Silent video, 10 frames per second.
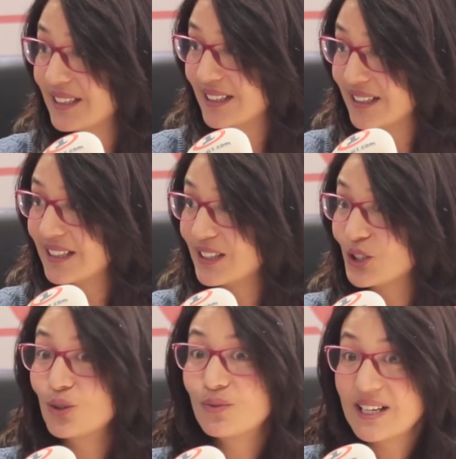أه،
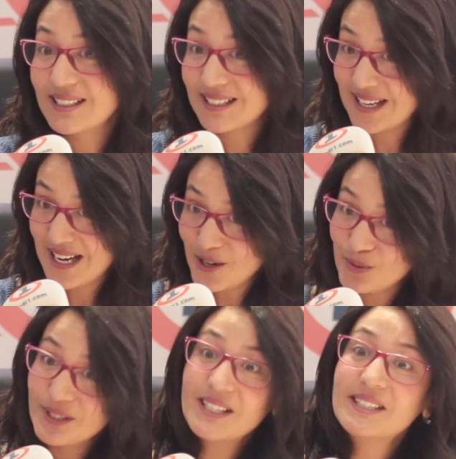الشوفان
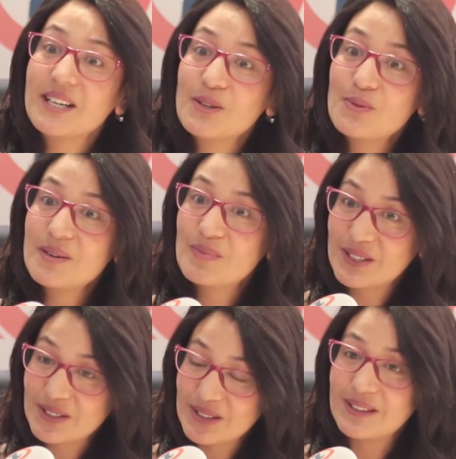كيعاون حتى هو
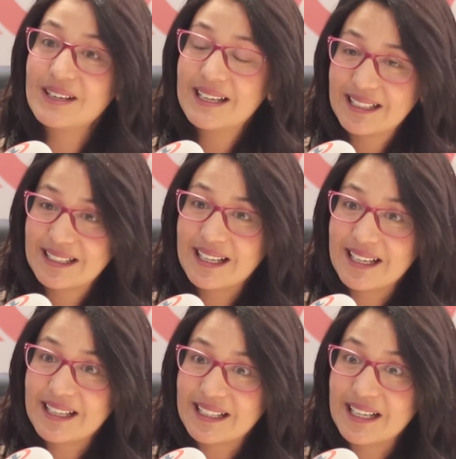باسكو
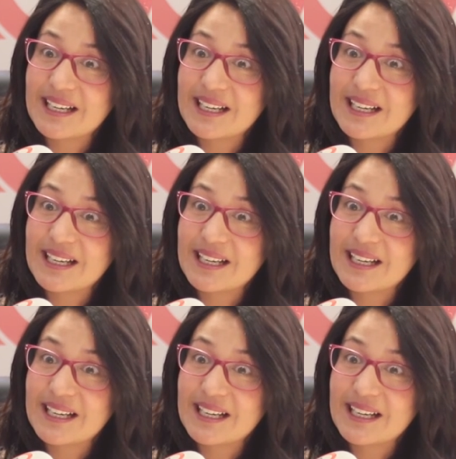كي